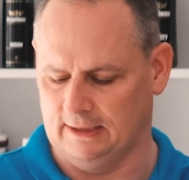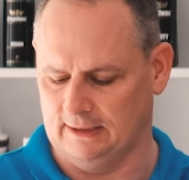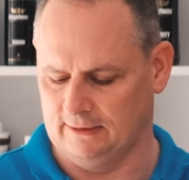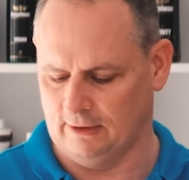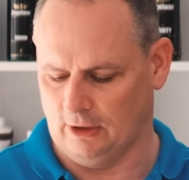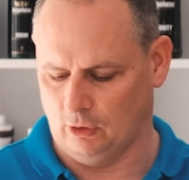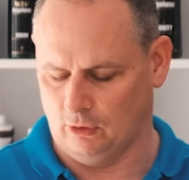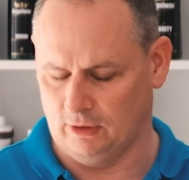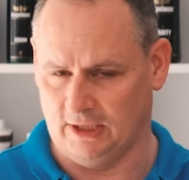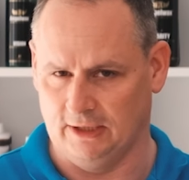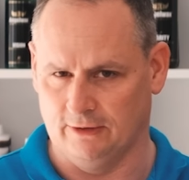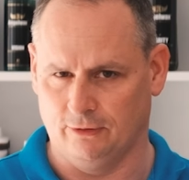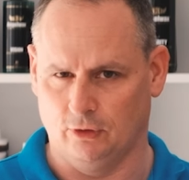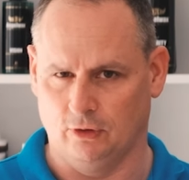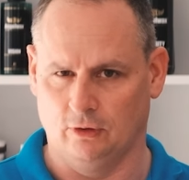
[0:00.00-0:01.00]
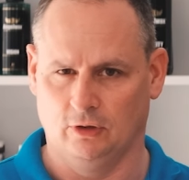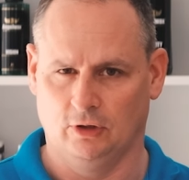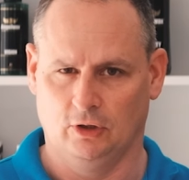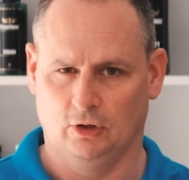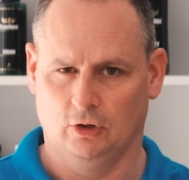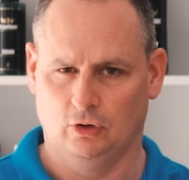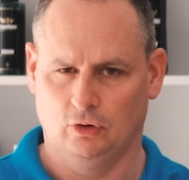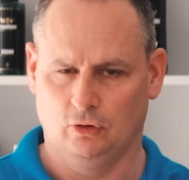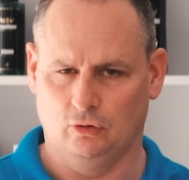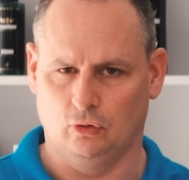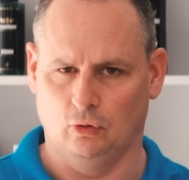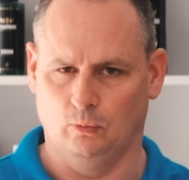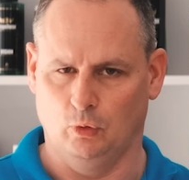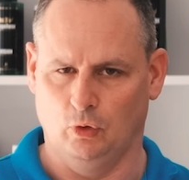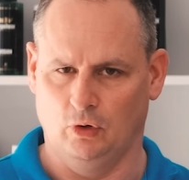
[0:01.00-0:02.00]
also auch hier von
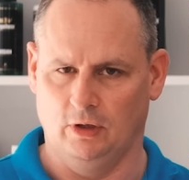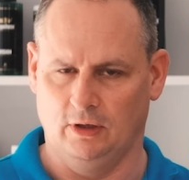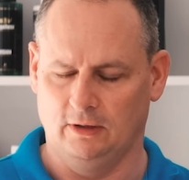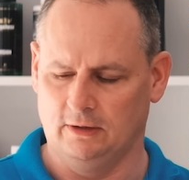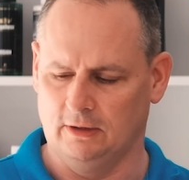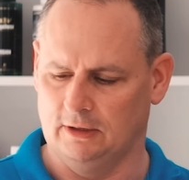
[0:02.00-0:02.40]
Zymöl.